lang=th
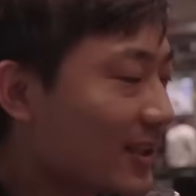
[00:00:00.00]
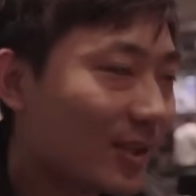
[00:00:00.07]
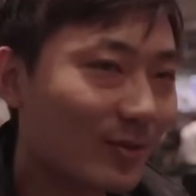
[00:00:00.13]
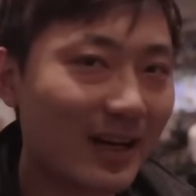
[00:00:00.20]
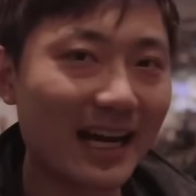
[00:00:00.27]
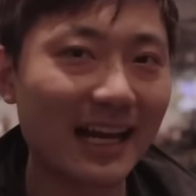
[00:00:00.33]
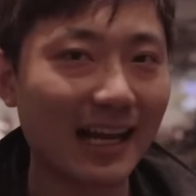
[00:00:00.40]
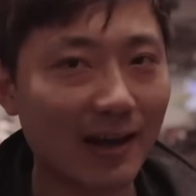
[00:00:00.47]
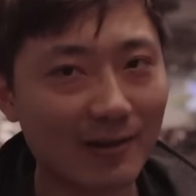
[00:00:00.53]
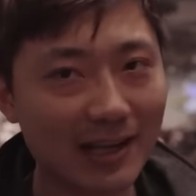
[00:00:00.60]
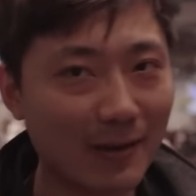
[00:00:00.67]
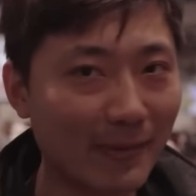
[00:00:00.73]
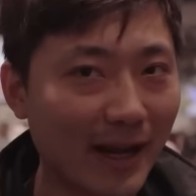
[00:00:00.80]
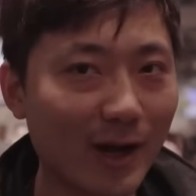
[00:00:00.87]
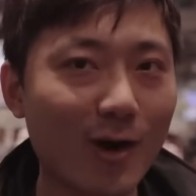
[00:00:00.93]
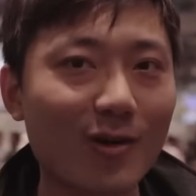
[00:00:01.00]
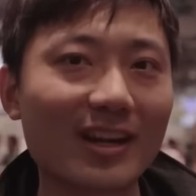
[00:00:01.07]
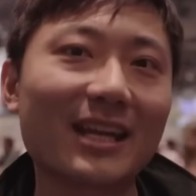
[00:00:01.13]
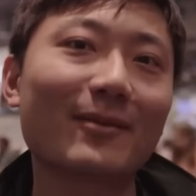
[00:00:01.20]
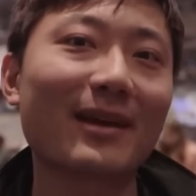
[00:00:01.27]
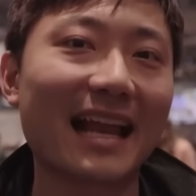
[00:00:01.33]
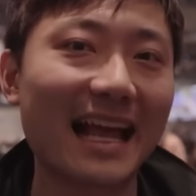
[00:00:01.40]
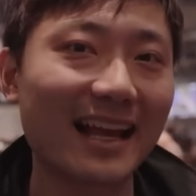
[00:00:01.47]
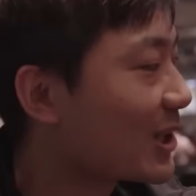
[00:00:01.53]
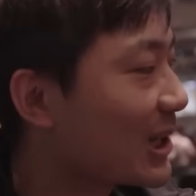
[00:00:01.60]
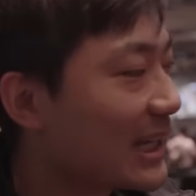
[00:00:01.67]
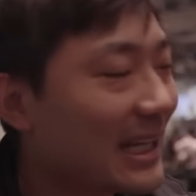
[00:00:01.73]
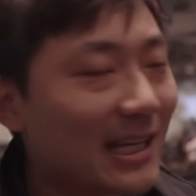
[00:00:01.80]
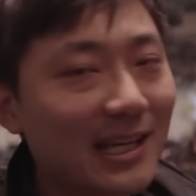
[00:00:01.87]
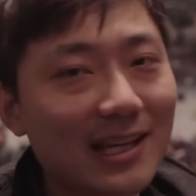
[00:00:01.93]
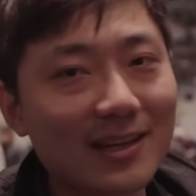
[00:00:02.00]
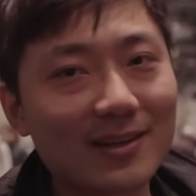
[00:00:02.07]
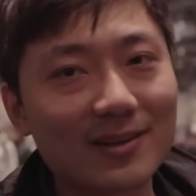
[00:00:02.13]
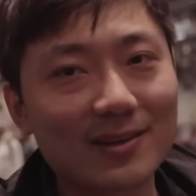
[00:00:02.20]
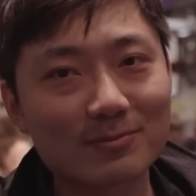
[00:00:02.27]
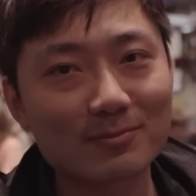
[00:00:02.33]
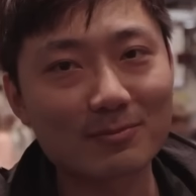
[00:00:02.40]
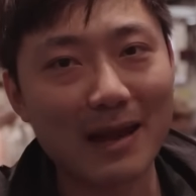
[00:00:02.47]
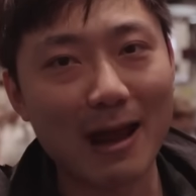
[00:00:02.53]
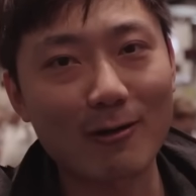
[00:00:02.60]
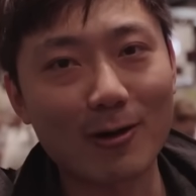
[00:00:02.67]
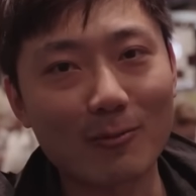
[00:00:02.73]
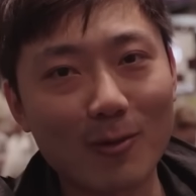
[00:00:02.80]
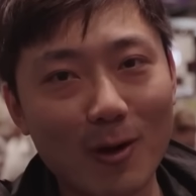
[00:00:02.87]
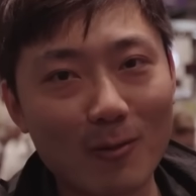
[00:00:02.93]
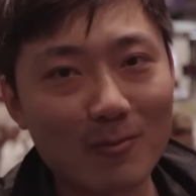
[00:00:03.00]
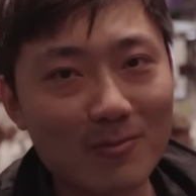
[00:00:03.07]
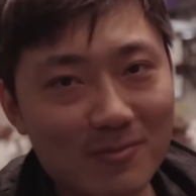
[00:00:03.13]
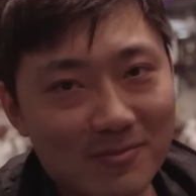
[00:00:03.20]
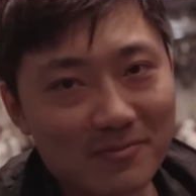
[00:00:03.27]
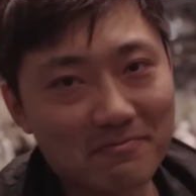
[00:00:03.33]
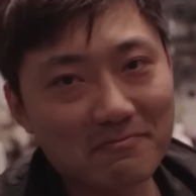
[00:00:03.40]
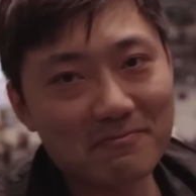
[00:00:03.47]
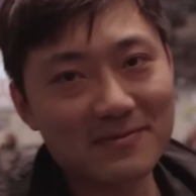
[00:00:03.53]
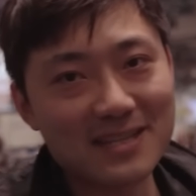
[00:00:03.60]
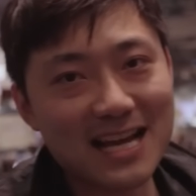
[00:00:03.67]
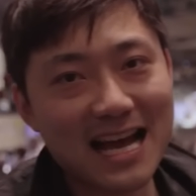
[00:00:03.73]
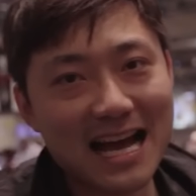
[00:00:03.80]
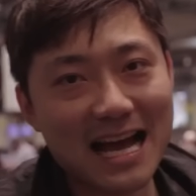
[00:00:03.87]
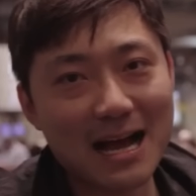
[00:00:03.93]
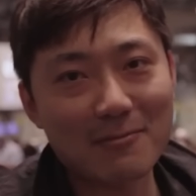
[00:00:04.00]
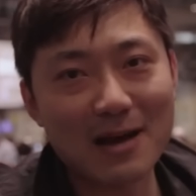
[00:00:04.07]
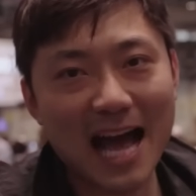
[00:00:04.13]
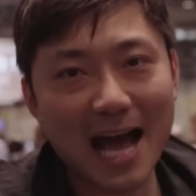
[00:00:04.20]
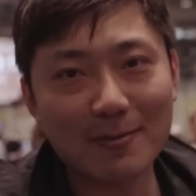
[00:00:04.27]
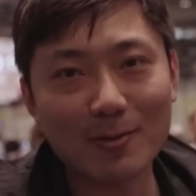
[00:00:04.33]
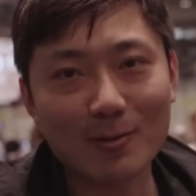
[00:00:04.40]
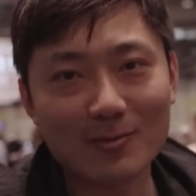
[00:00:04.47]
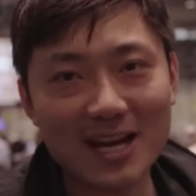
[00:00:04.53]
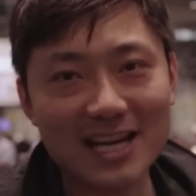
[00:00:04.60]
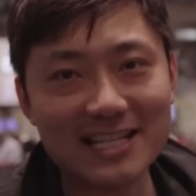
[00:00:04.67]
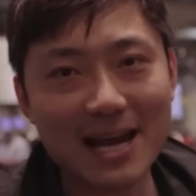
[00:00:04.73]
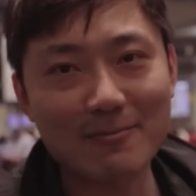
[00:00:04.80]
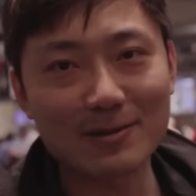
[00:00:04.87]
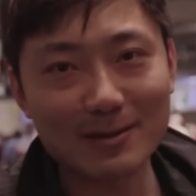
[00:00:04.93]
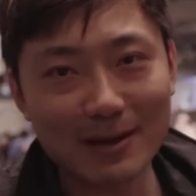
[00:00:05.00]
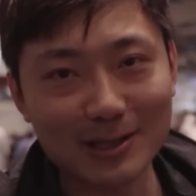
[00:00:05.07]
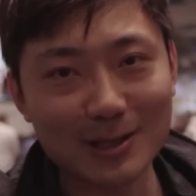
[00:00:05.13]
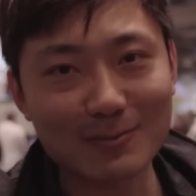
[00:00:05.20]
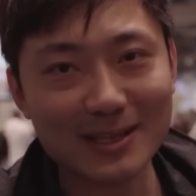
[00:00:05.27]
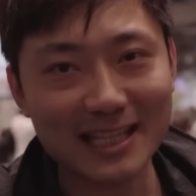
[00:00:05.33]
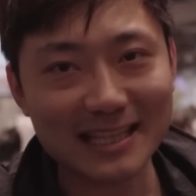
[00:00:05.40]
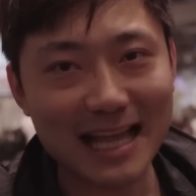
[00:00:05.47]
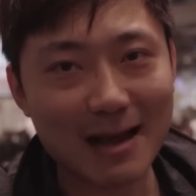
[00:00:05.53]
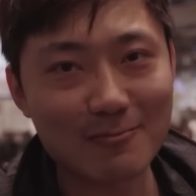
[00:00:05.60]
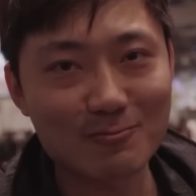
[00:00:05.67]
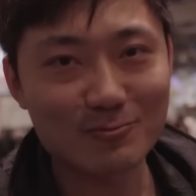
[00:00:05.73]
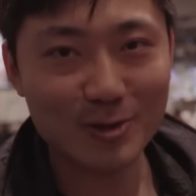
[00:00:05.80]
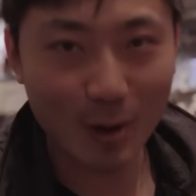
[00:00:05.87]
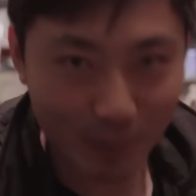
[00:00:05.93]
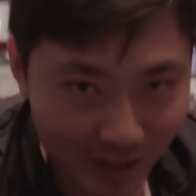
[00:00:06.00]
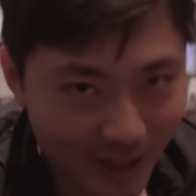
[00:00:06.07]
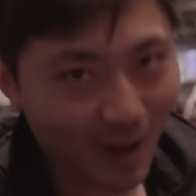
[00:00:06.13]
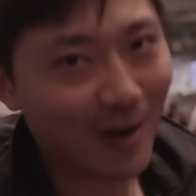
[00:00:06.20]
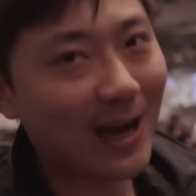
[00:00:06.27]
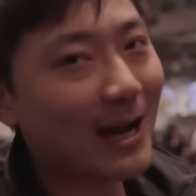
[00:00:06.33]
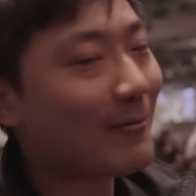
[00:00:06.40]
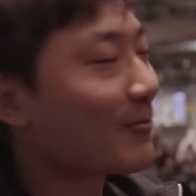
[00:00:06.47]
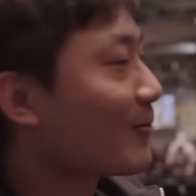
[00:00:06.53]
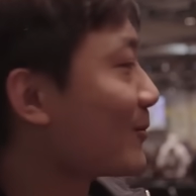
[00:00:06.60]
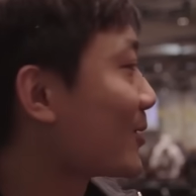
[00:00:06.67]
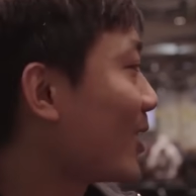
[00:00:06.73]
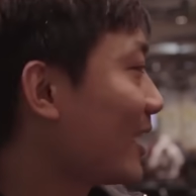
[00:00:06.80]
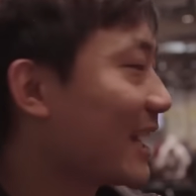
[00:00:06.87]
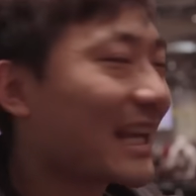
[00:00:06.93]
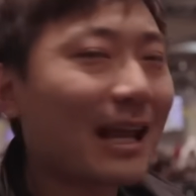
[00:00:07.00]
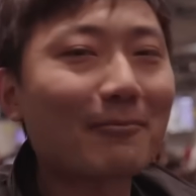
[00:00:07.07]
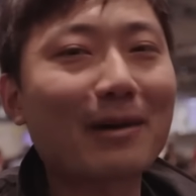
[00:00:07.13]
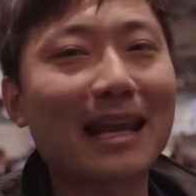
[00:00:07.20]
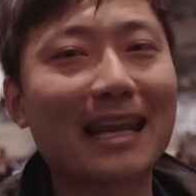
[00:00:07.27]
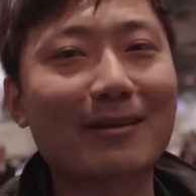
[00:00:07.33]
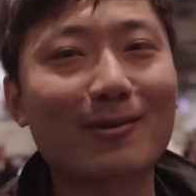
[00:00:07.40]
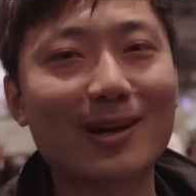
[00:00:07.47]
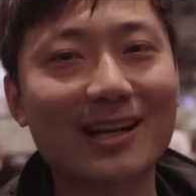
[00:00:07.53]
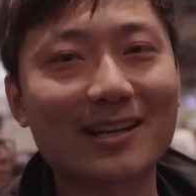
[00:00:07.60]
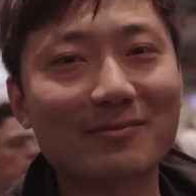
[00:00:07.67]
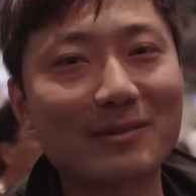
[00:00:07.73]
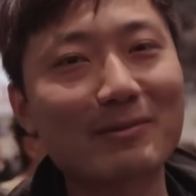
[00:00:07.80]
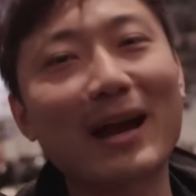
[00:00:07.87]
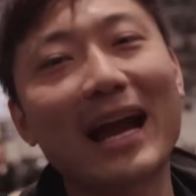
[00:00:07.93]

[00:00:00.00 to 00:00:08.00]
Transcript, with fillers: ถือว่าเราเริ่มได้ของดีมาแล้วตอนนี้แมวของผมจะพาผมได้แชมป์หรือเปล่าต้องไปติดตามชมกันต่อครับ ตอนนี้กำลังมันเลยบอกเลย มี